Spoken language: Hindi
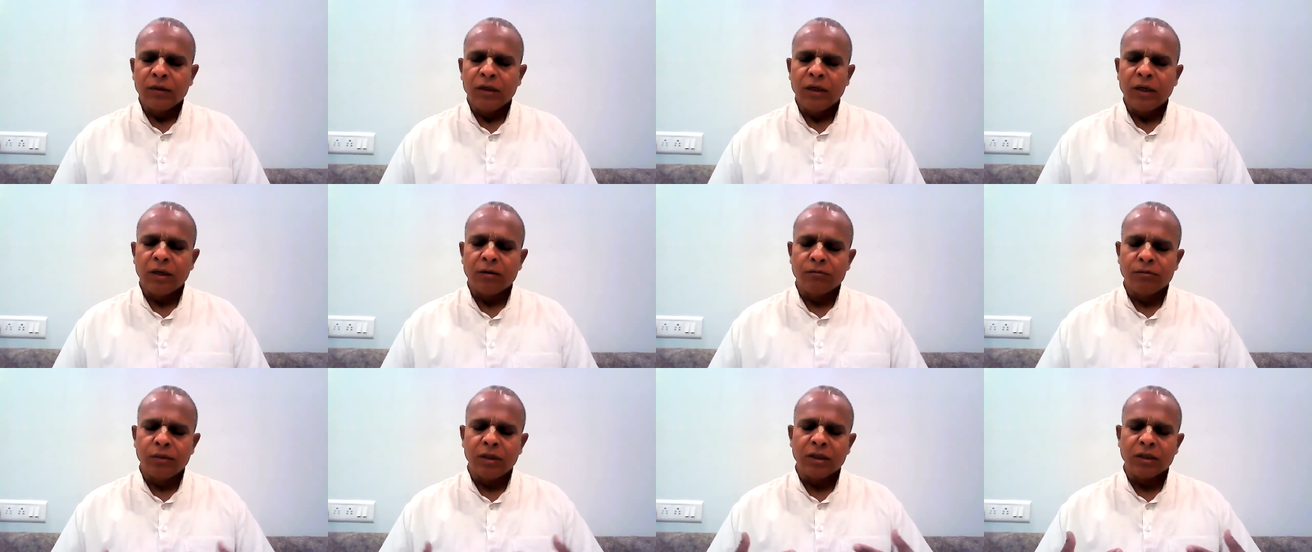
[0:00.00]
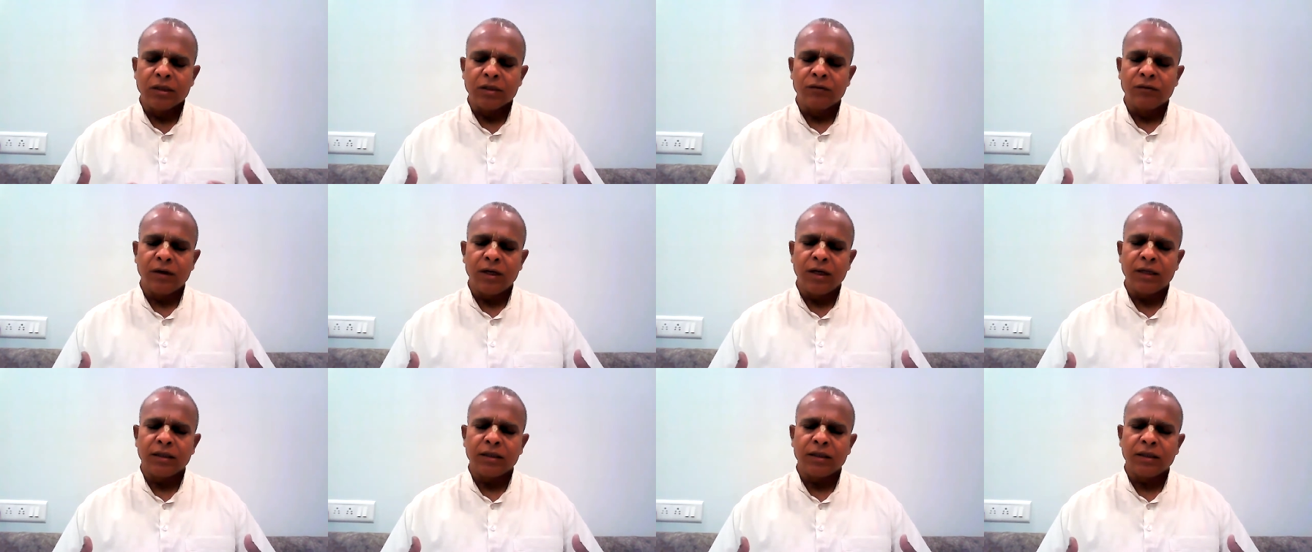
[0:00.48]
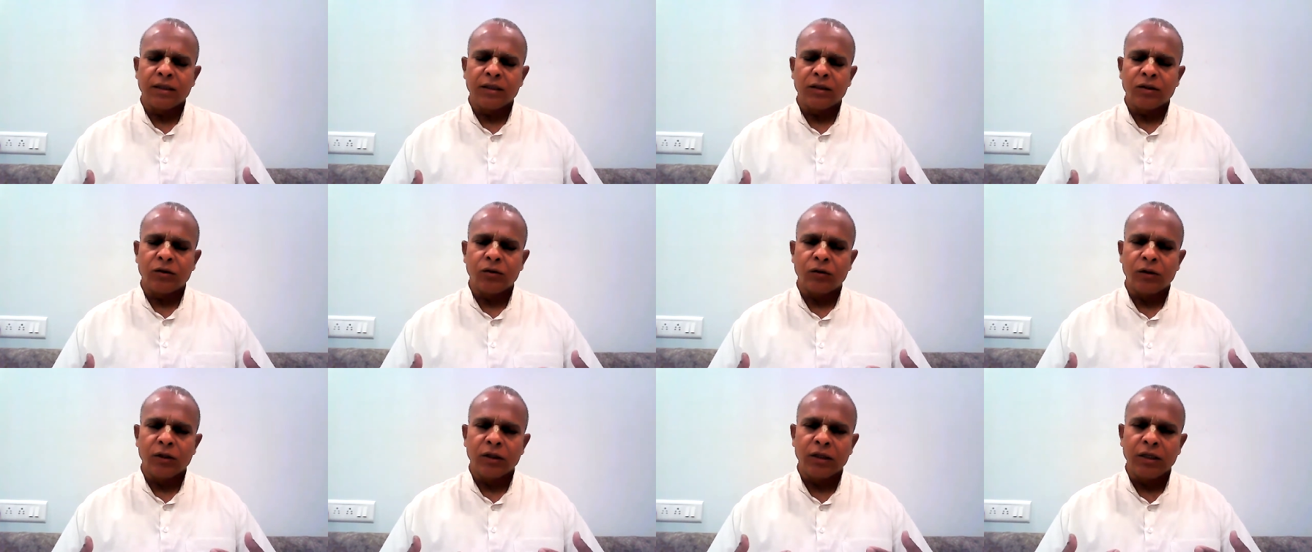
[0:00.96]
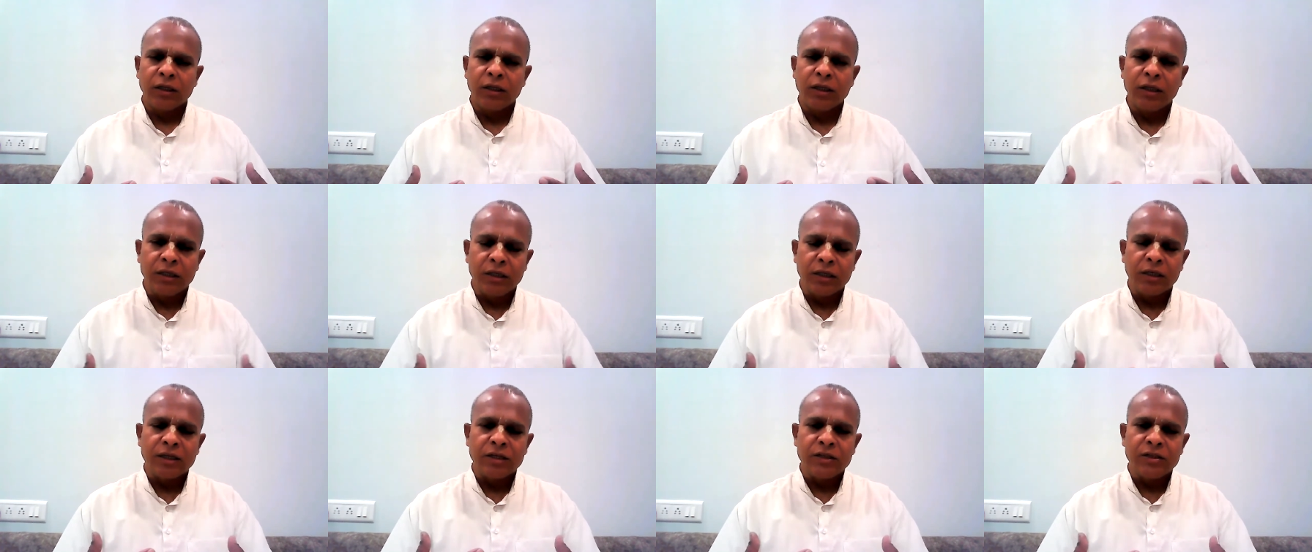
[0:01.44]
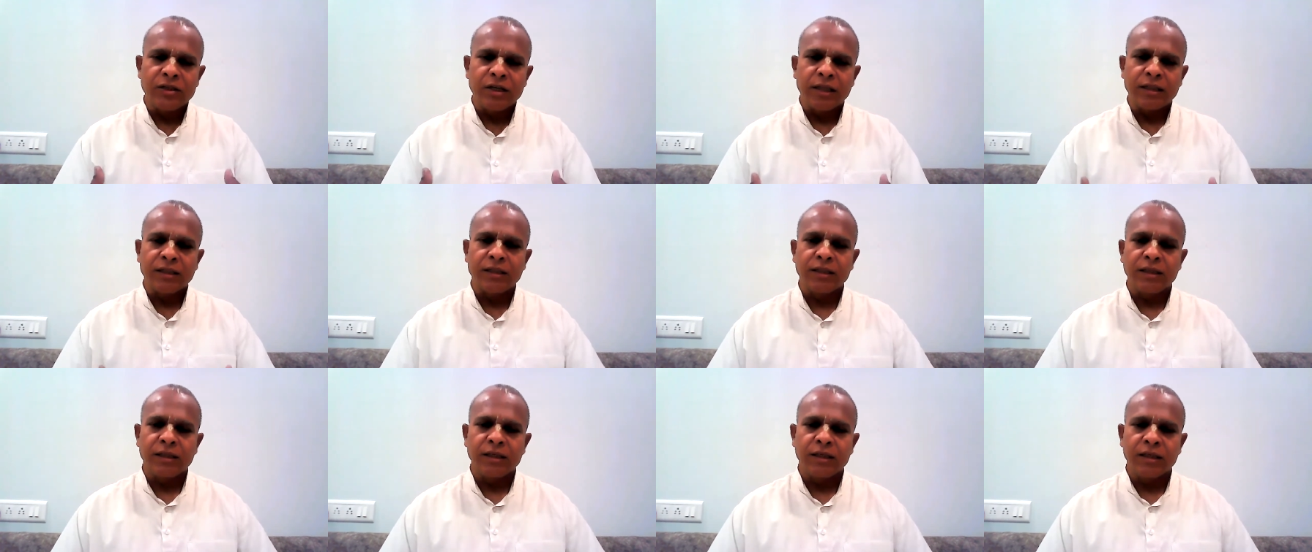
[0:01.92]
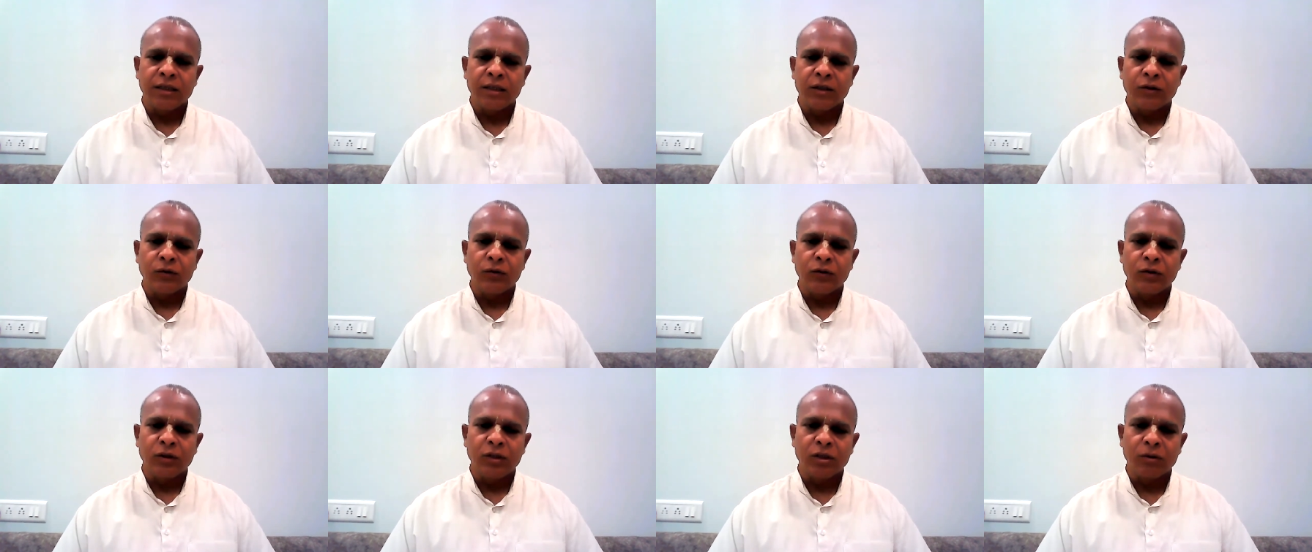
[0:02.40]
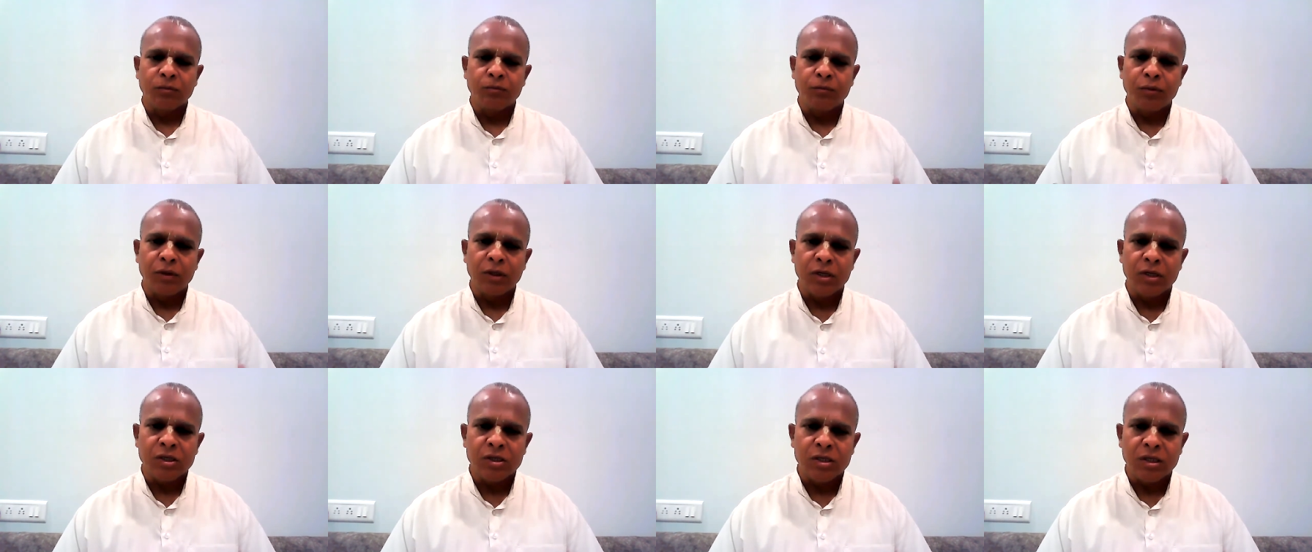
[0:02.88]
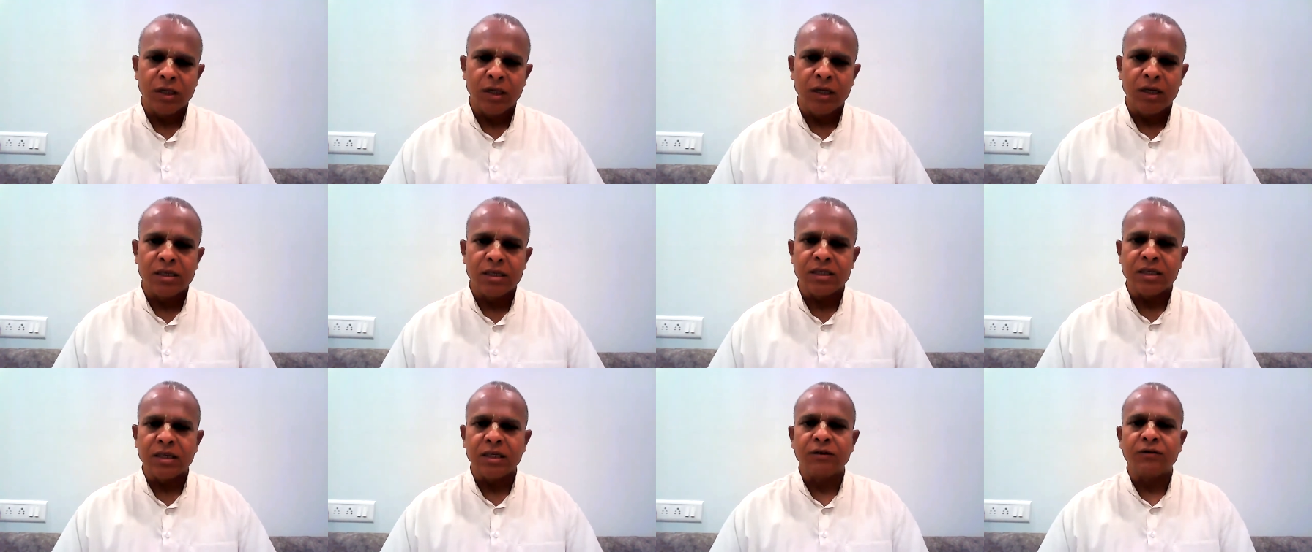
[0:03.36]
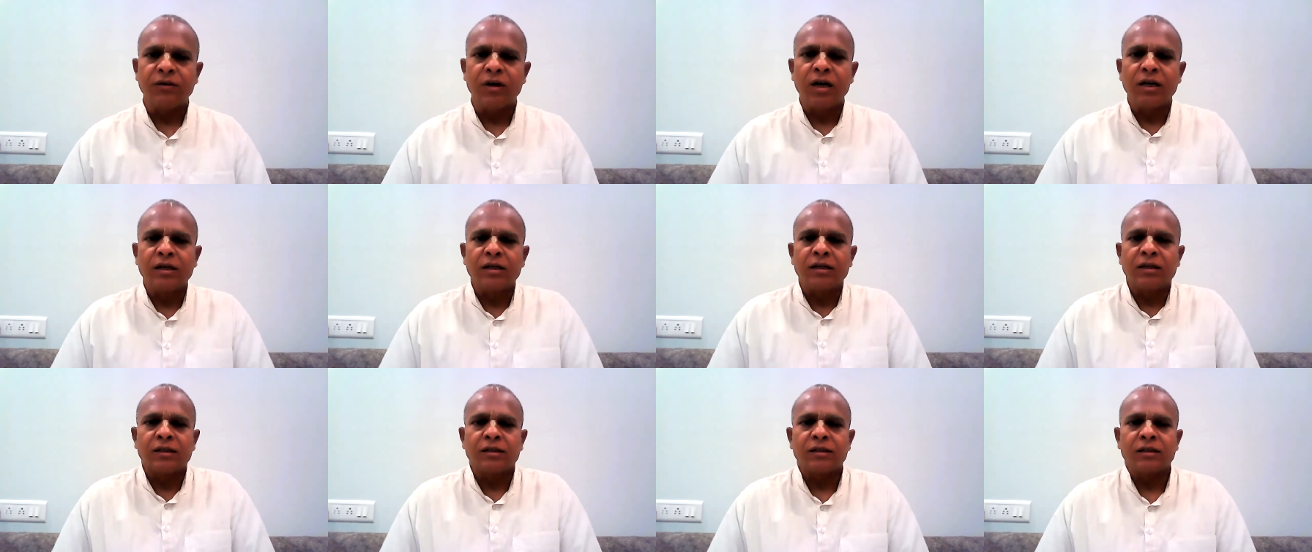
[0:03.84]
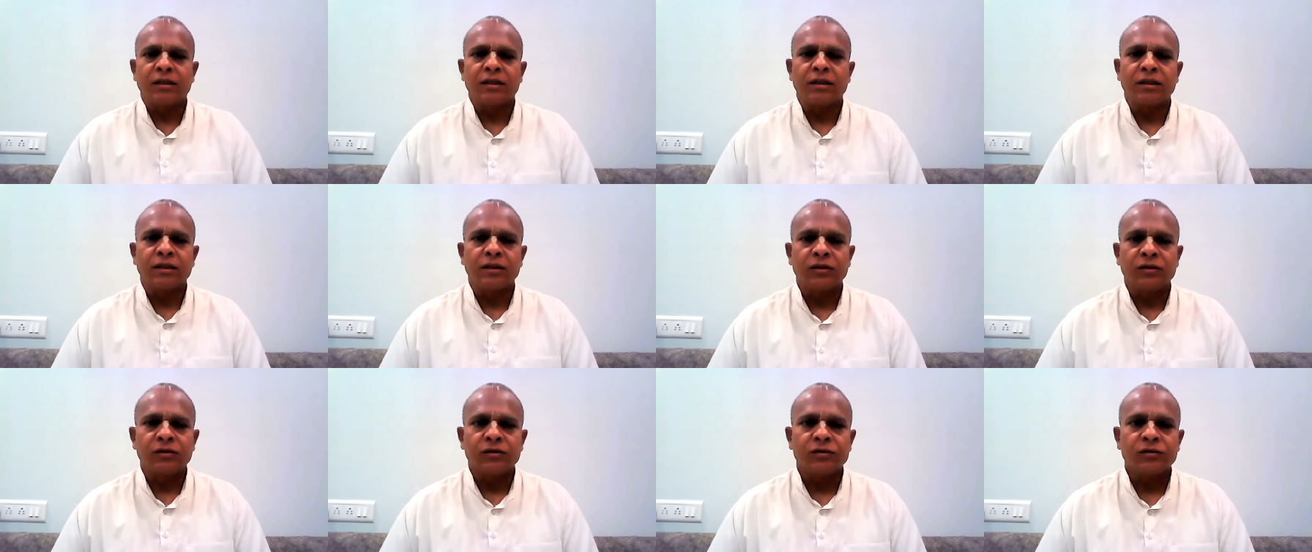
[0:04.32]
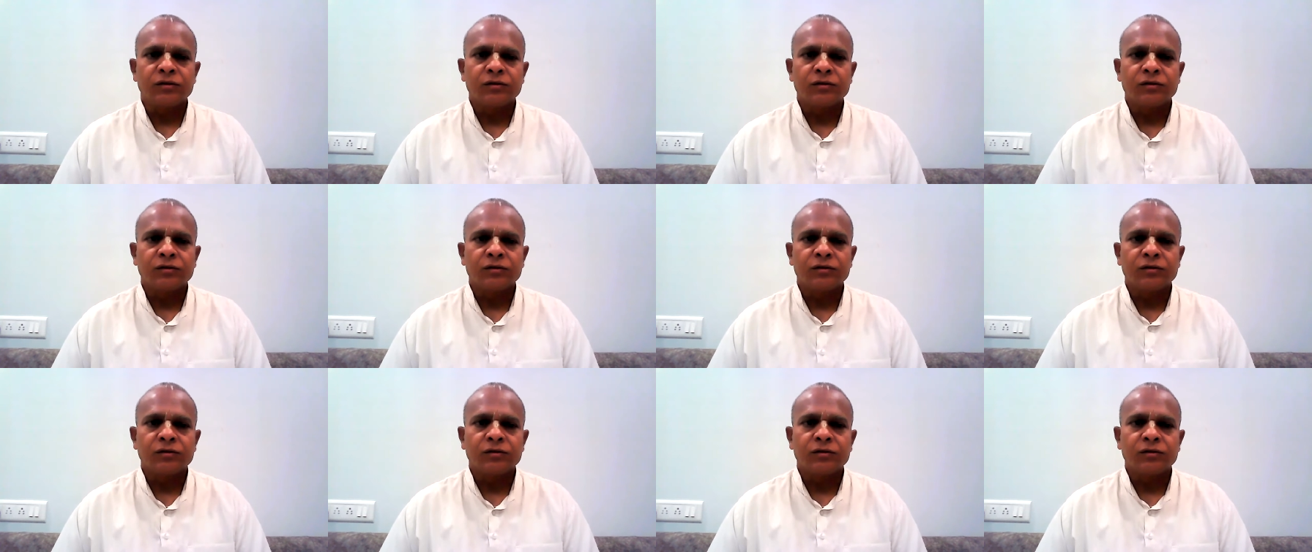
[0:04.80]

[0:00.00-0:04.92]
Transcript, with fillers: में हम भगवान के थोड़े निकट जाते हैं उनकी पर्सनल सेवा करते हैं